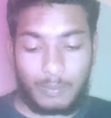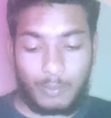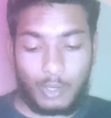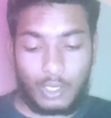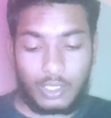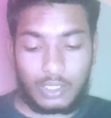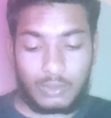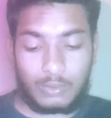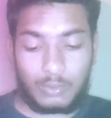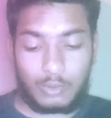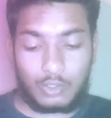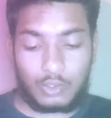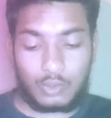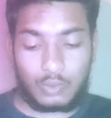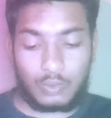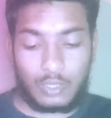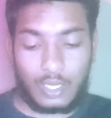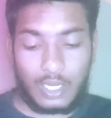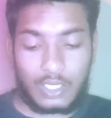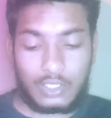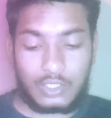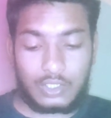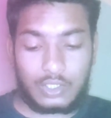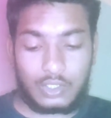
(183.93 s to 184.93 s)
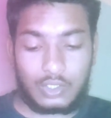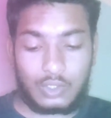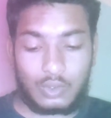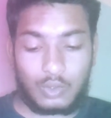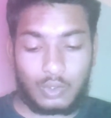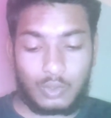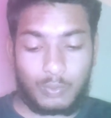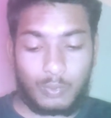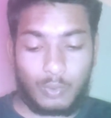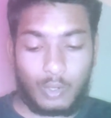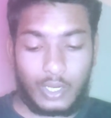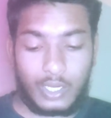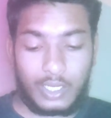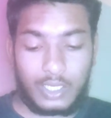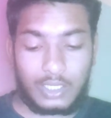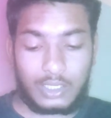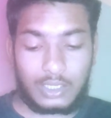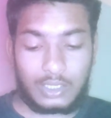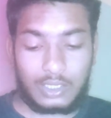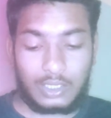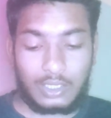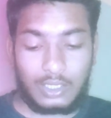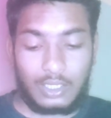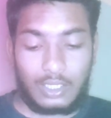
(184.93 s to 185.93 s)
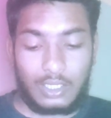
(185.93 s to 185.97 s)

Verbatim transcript: पॉइंट हो चुका है जीरो पॉइंट